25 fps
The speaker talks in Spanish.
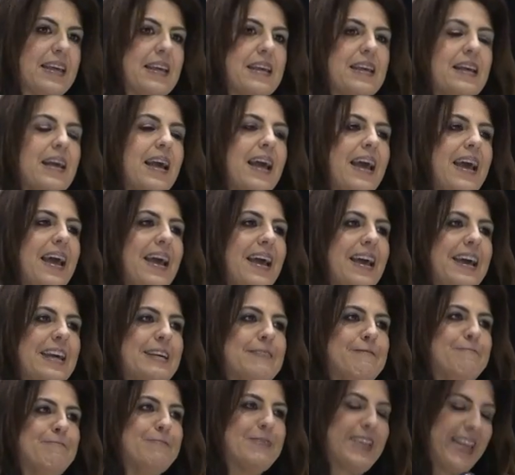¿Qué
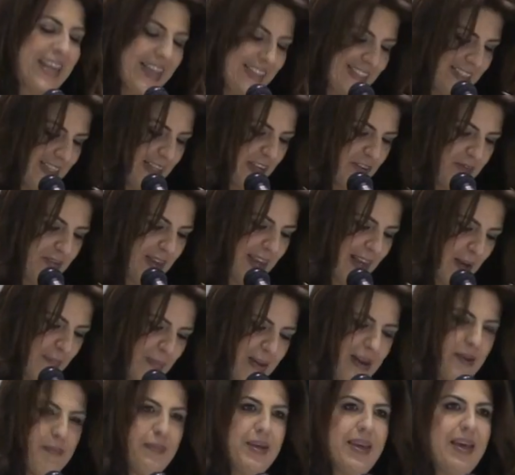em, significa
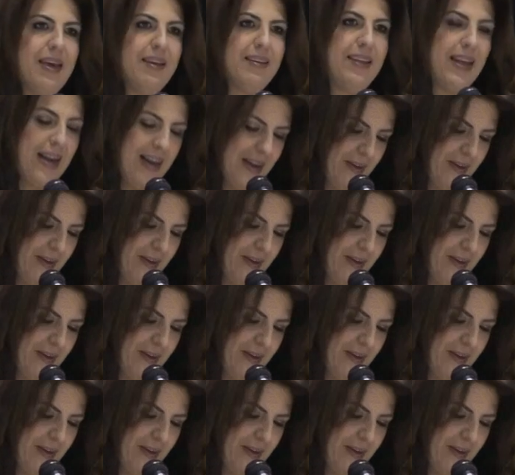para mí este